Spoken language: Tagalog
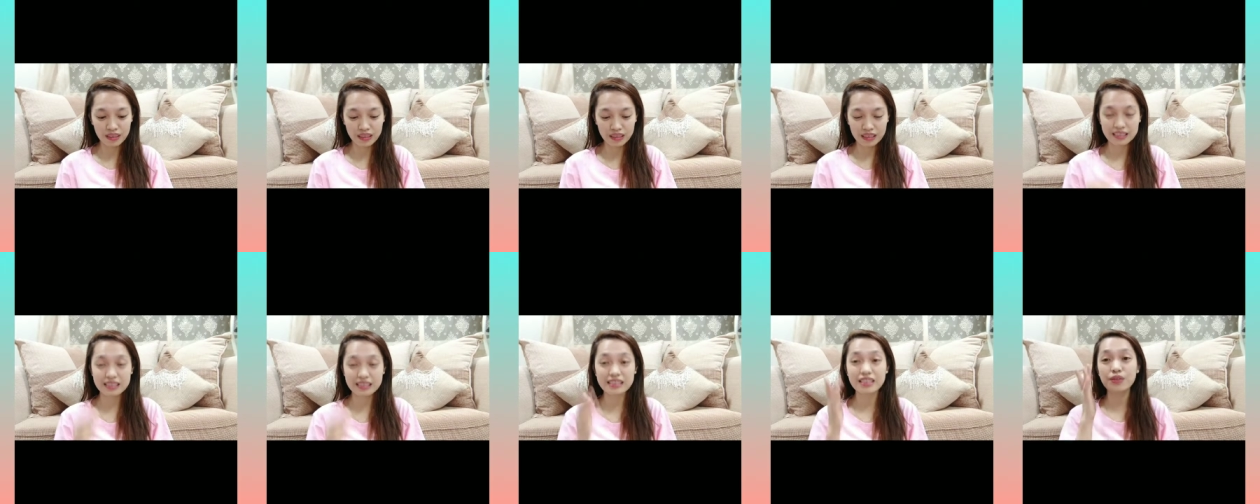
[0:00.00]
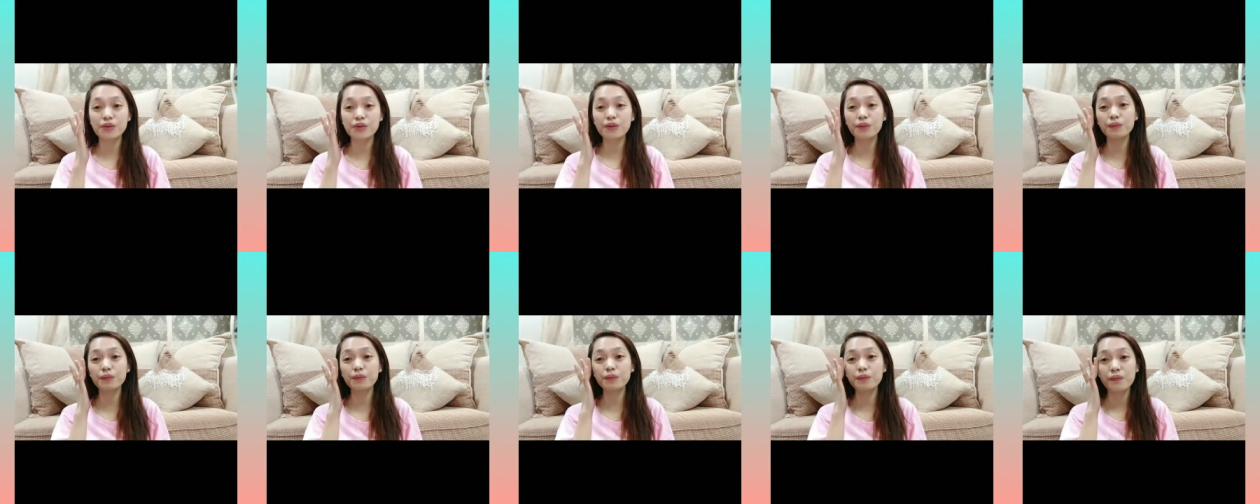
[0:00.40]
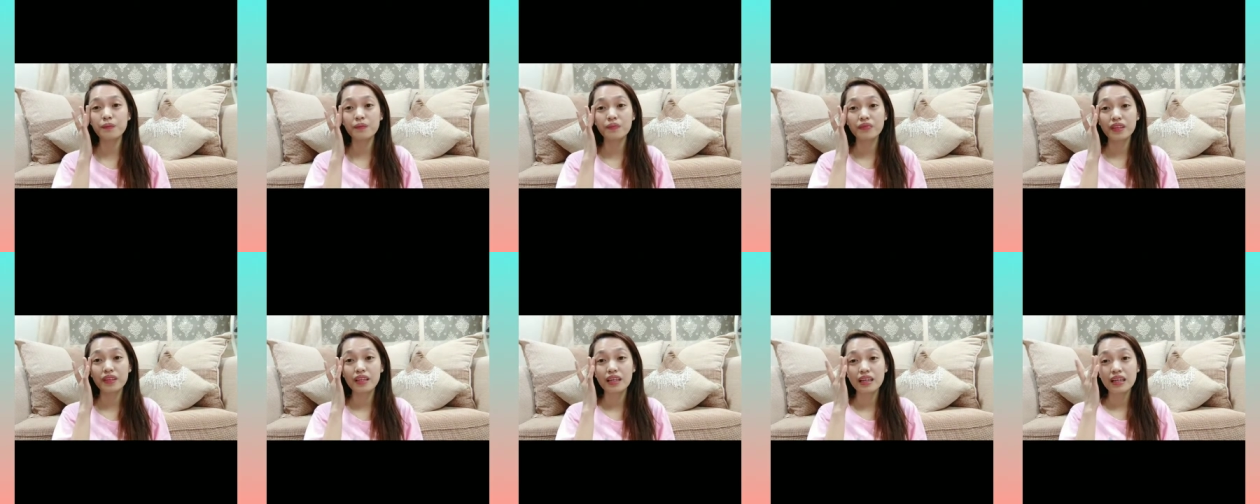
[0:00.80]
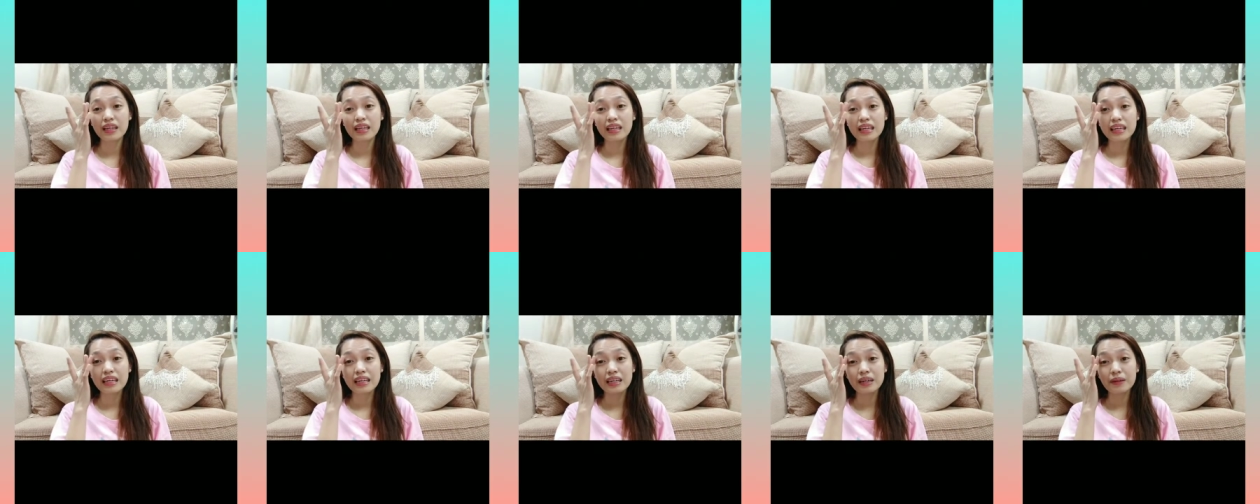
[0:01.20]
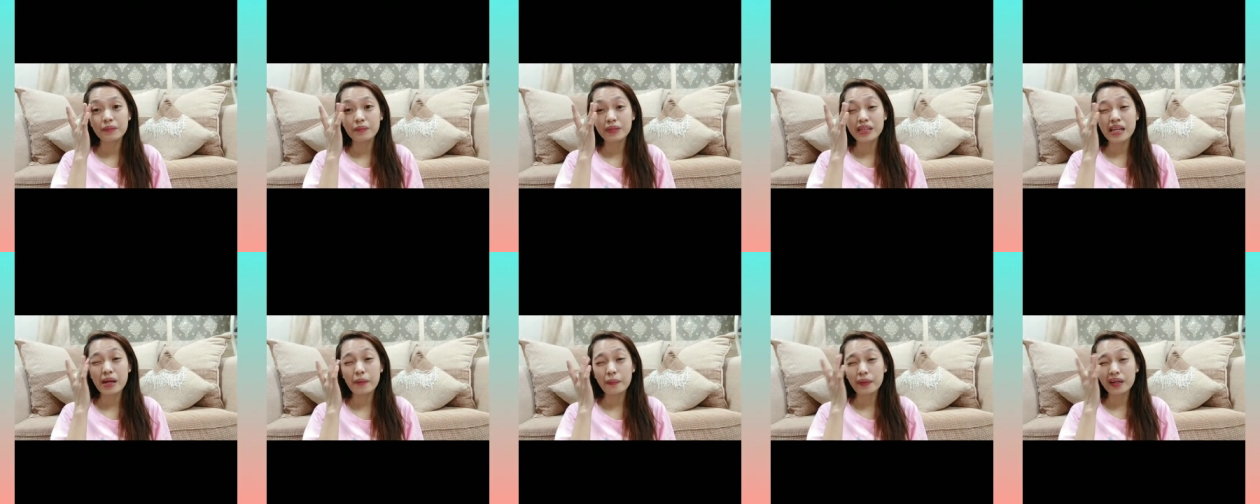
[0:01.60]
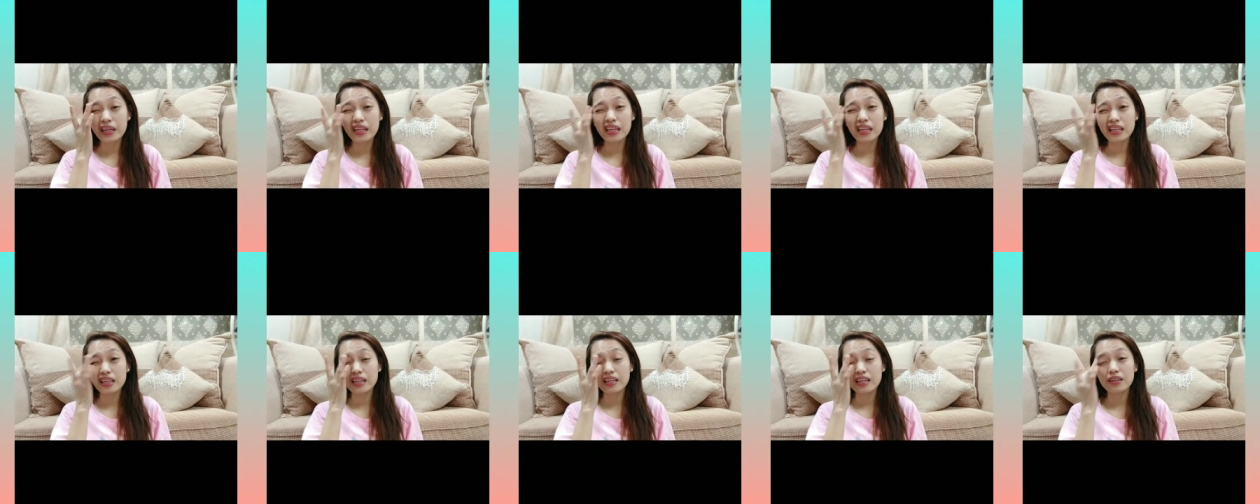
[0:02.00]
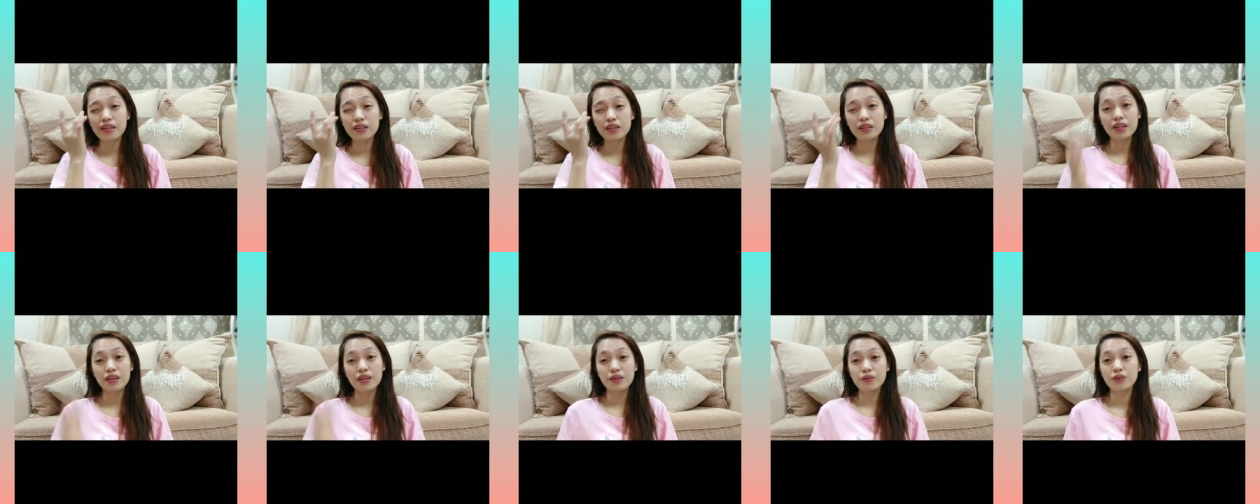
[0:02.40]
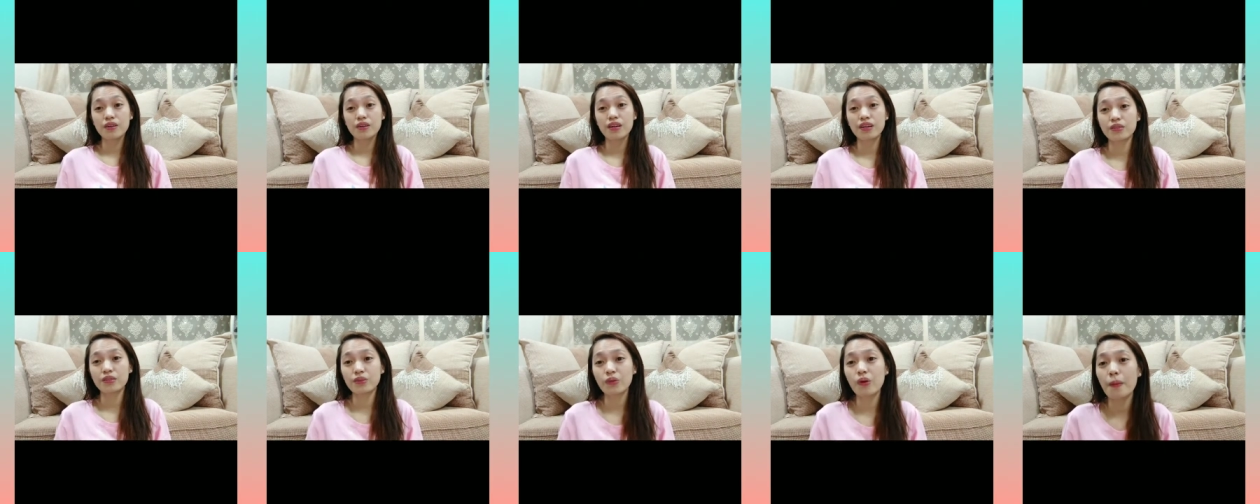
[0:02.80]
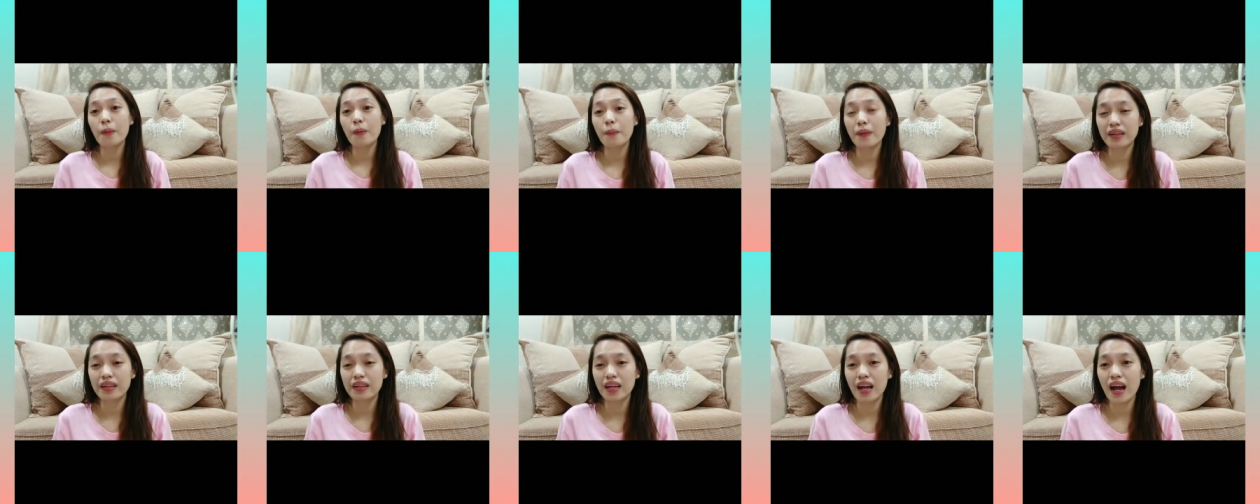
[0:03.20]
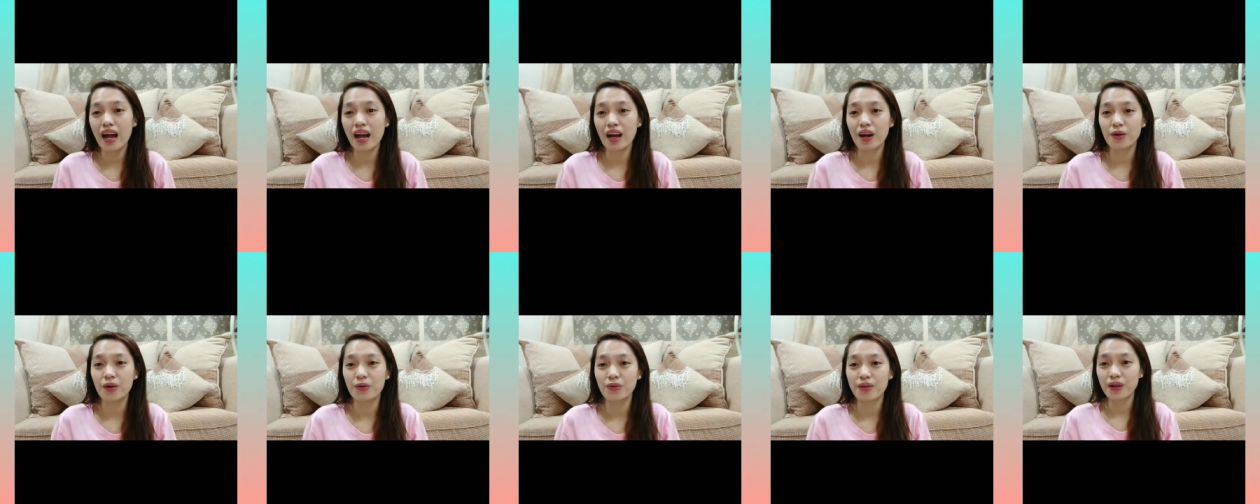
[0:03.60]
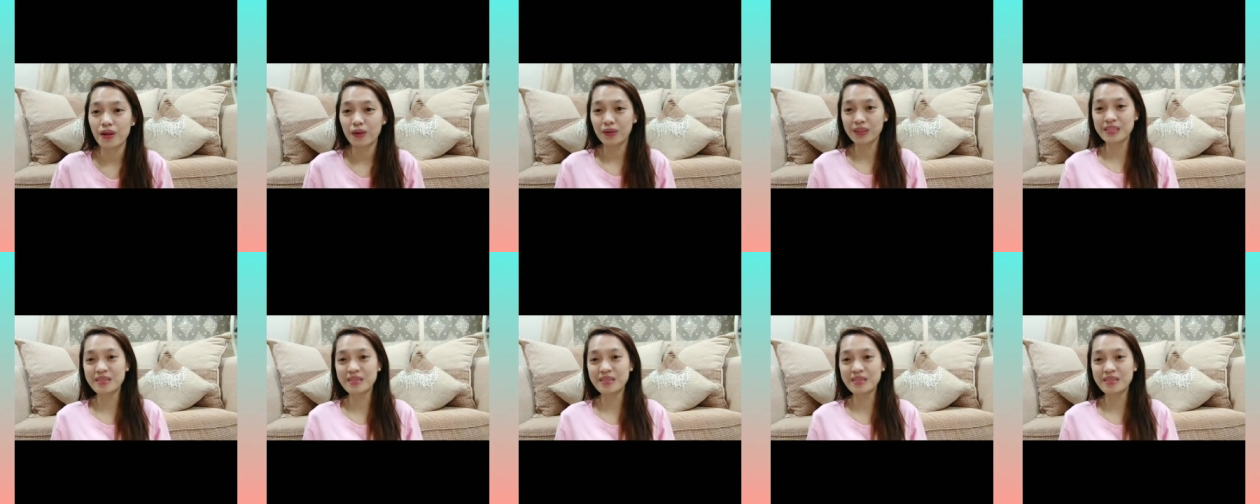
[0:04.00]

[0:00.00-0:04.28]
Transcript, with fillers: Kasi yung pinapagkilay kilay ko lang to kapag nakakauwi ako